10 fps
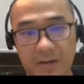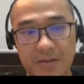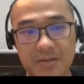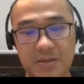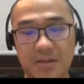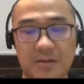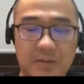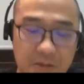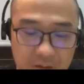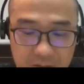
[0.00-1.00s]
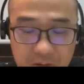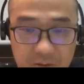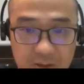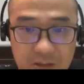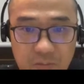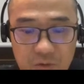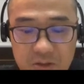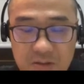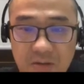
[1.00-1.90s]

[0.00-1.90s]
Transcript: 这是一个很好的一个模式。